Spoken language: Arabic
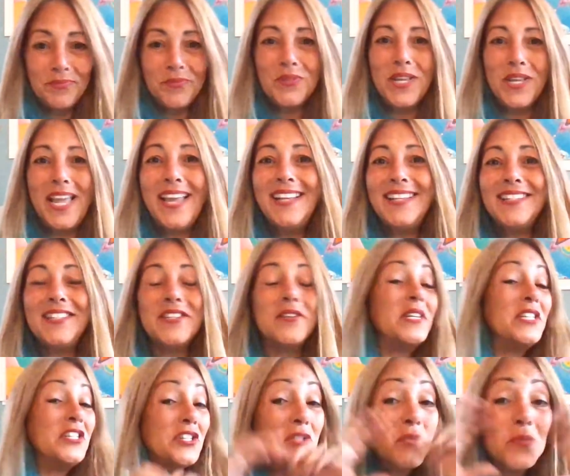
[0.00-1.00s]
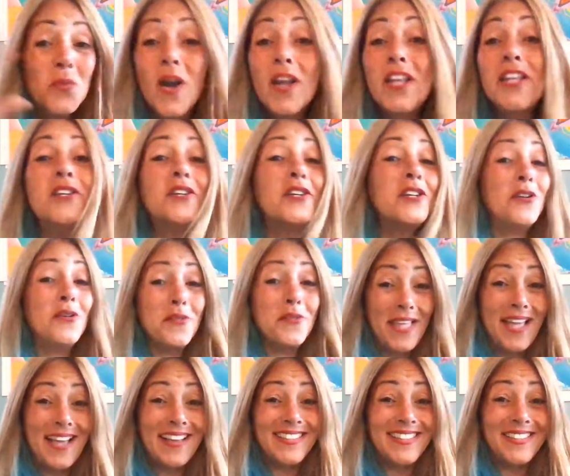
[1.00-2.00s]
okay so I just want you to know
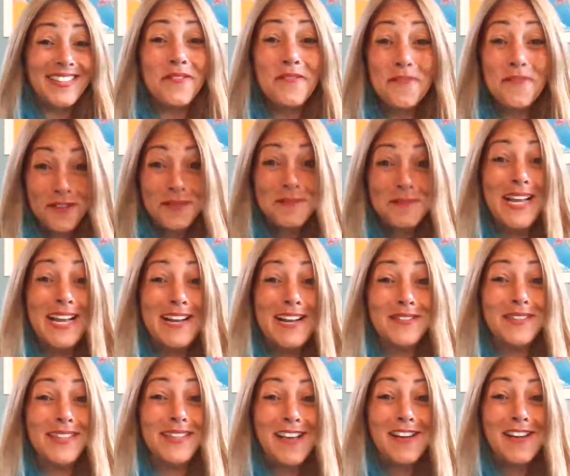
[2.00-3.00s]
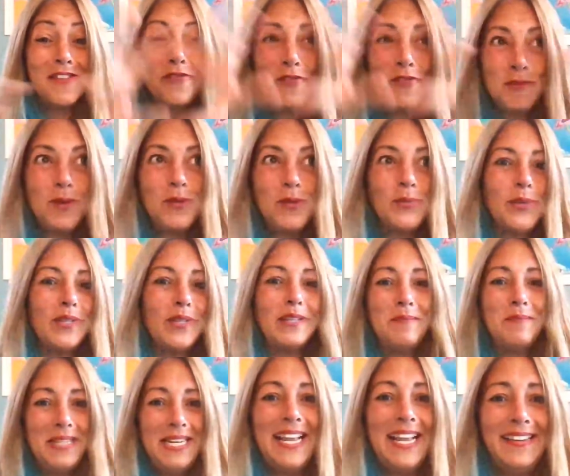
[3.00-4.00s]
that from now تعرفوا الموضوع ده
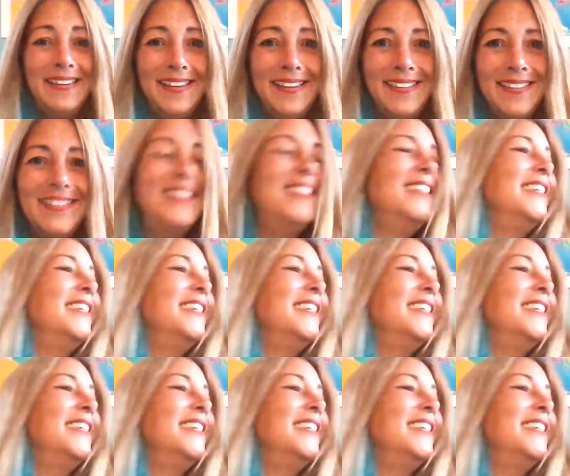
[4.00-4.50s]
من هلا